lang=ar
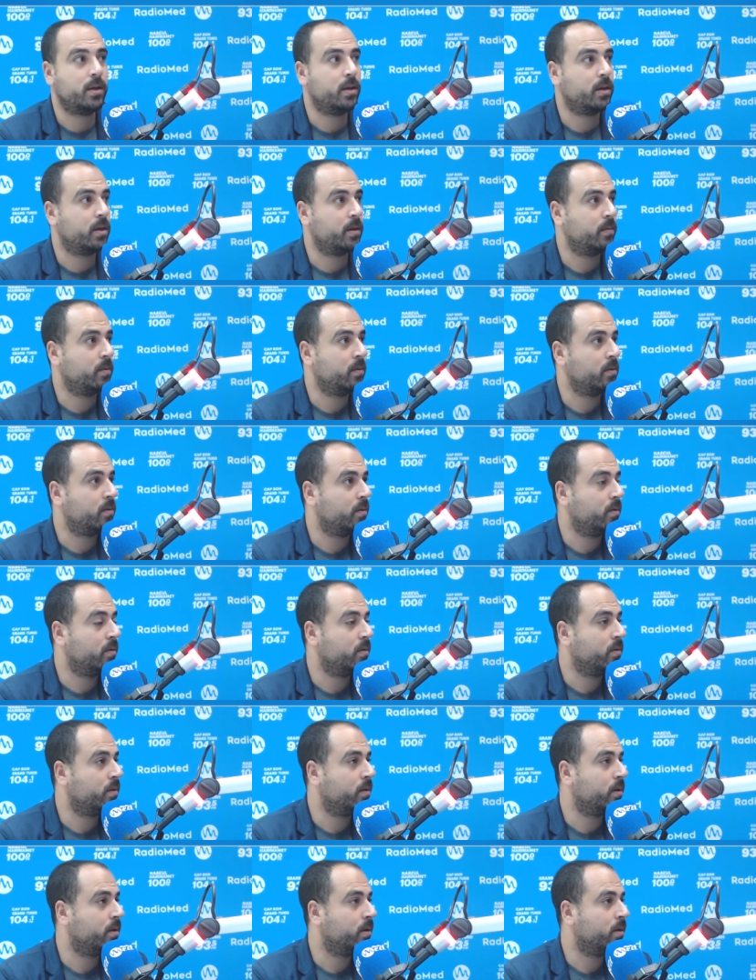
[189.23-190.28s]
كما
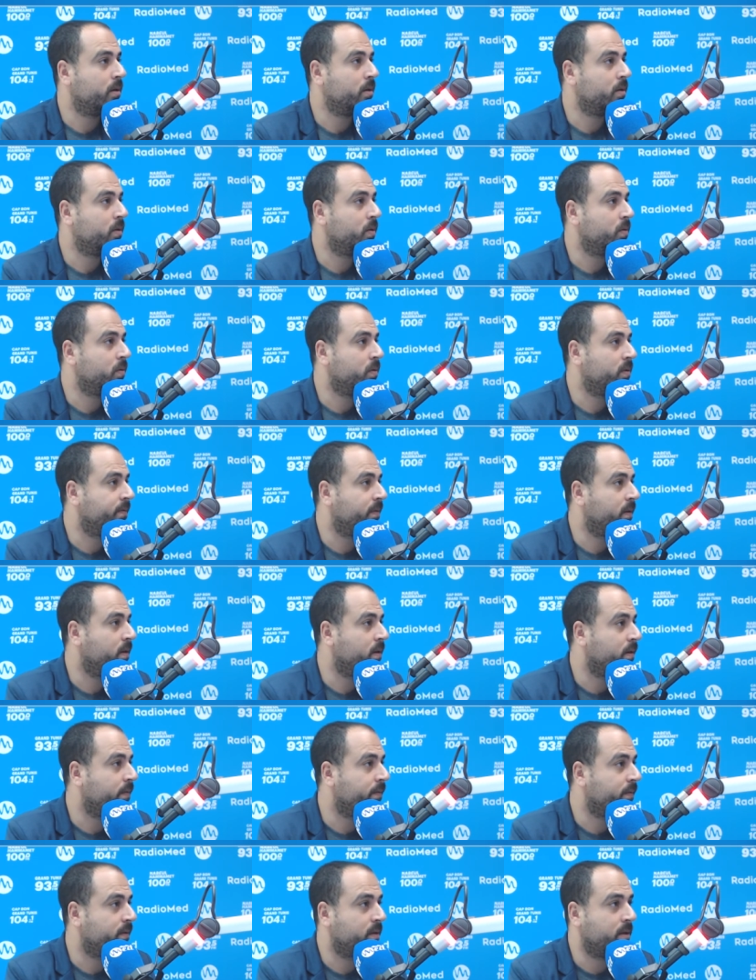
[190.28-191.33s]
نقولوا السوس آه، في,
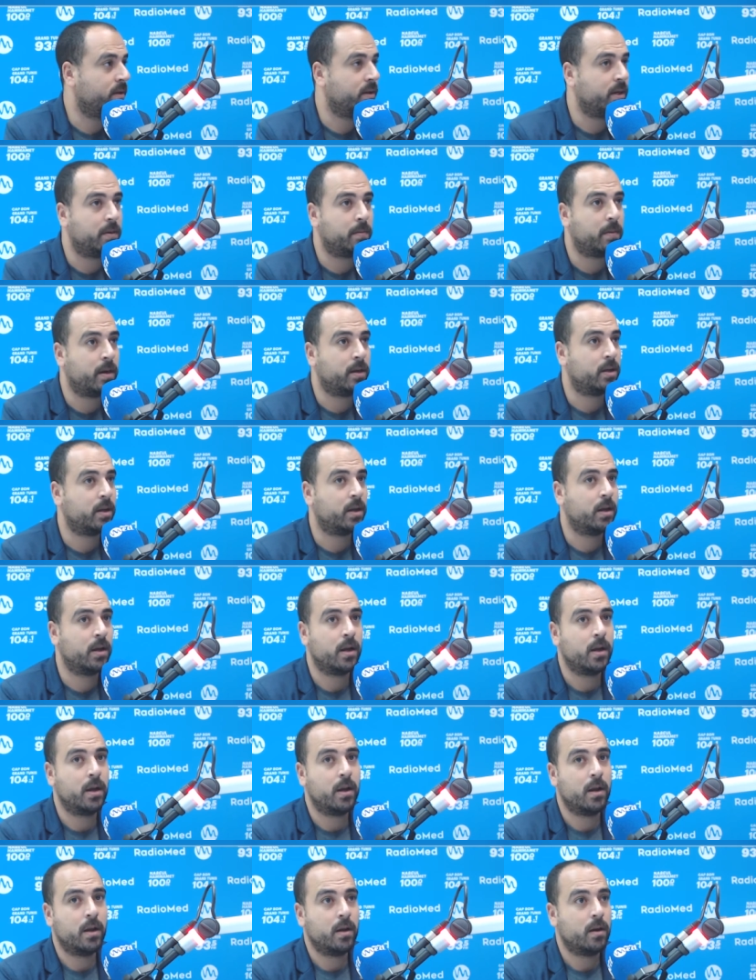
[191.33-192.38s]
في السنين معناتها
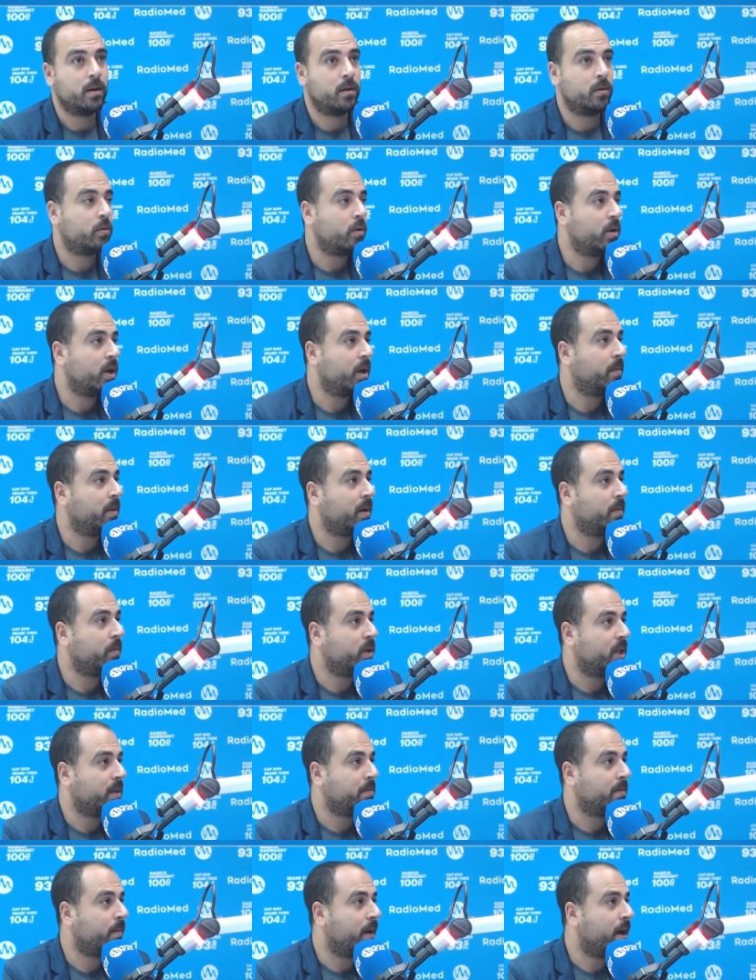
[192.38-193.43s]
الكلها مربوطه
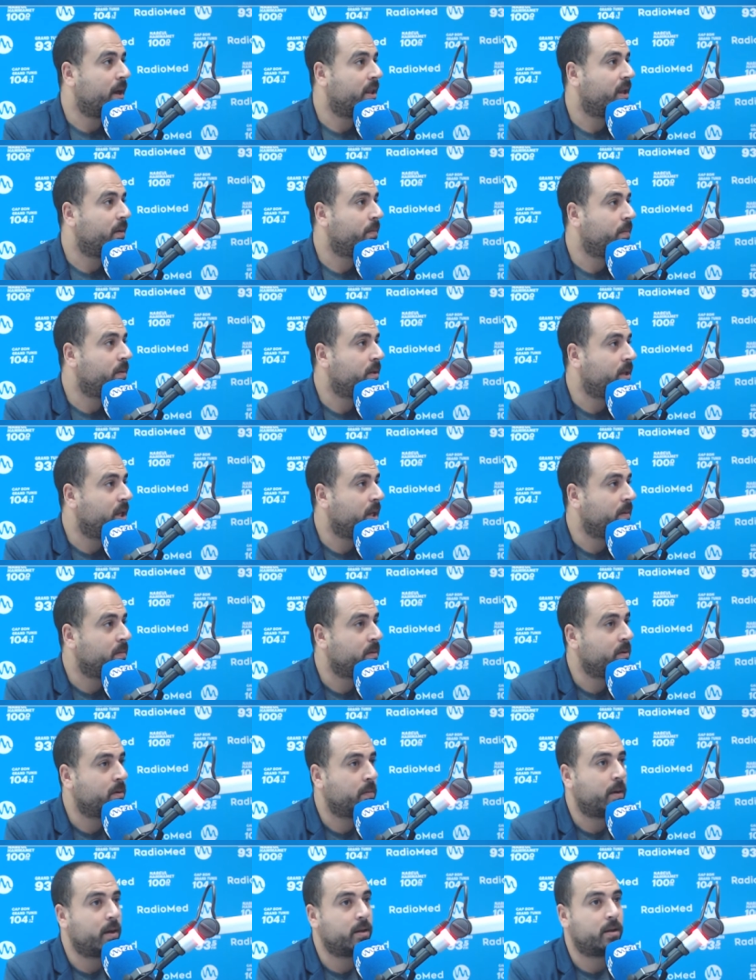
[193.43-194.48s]
ببعضها بالتام انه
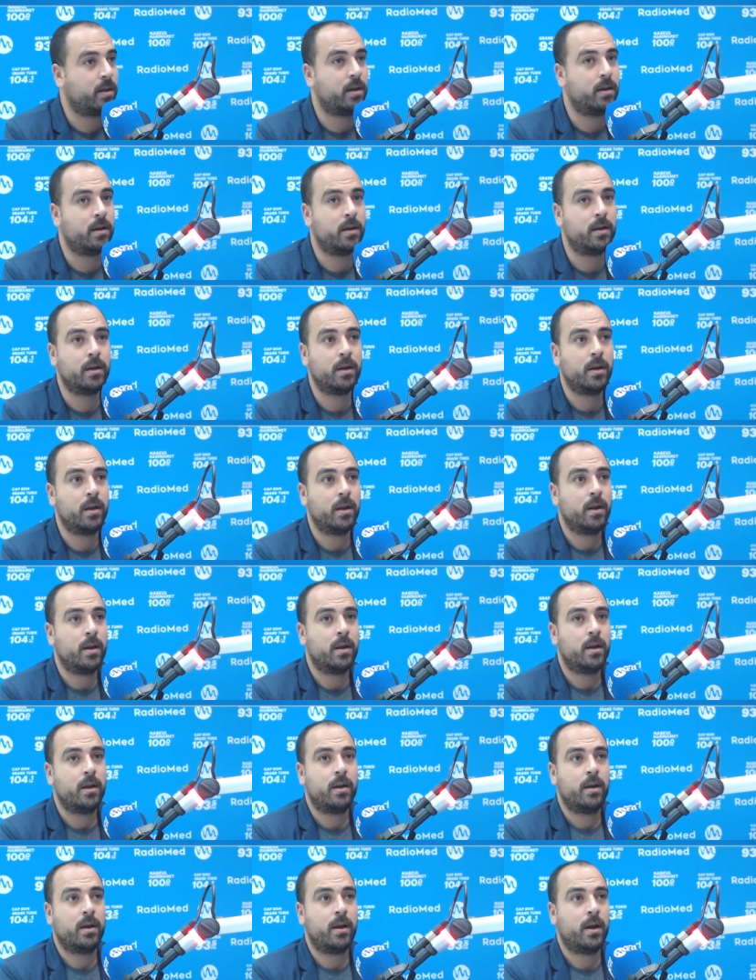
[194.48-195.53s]
معناتها
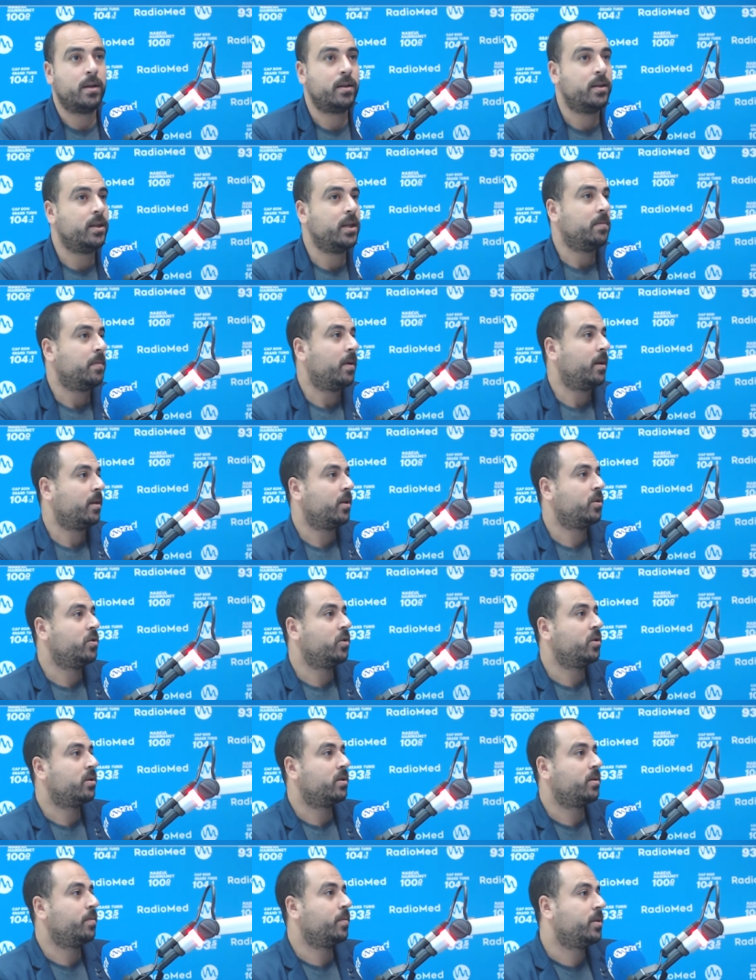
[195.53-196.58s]
وديجا
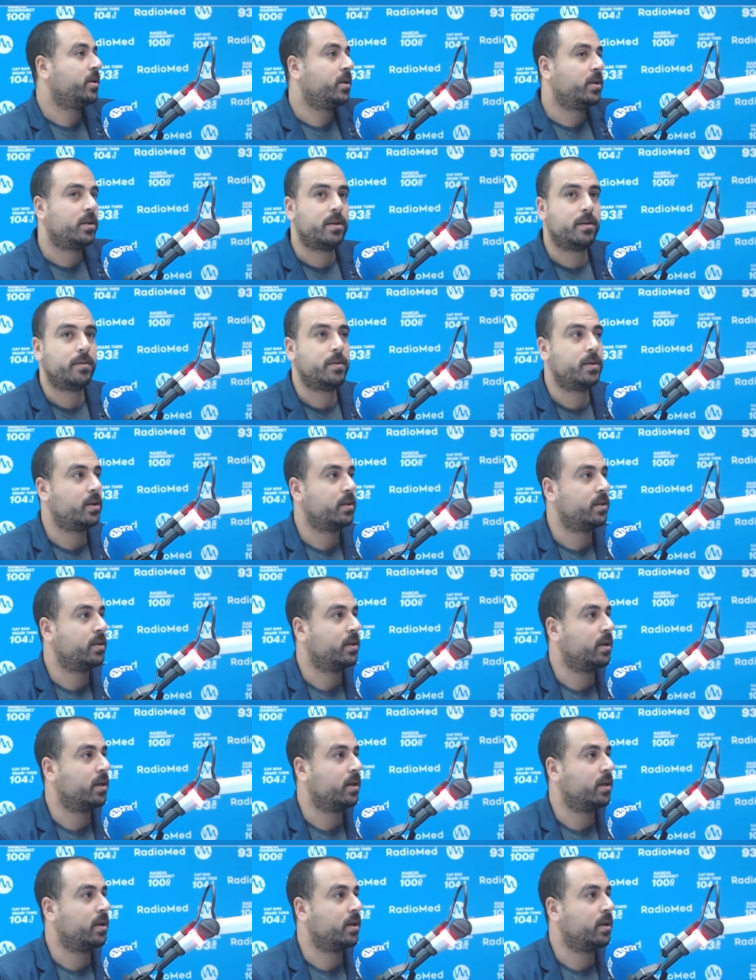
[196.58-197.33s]
كنا تعدينا